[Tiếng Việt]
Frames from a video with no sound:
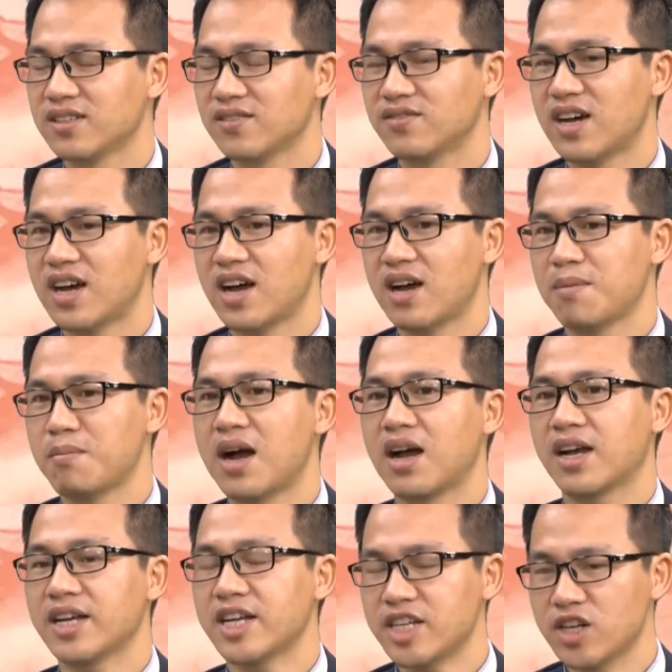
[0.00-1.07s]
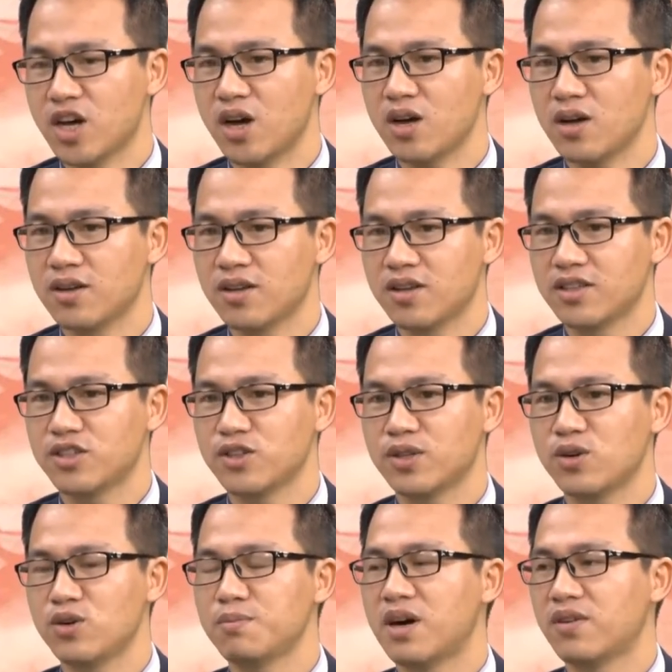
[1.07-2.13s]
và bằng cái cách đó chúng
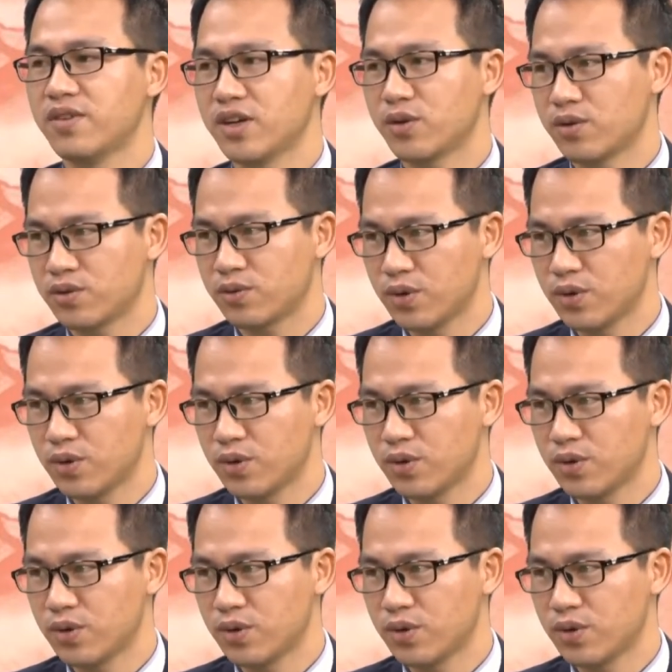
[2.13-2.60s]
ta luôn bảo vệ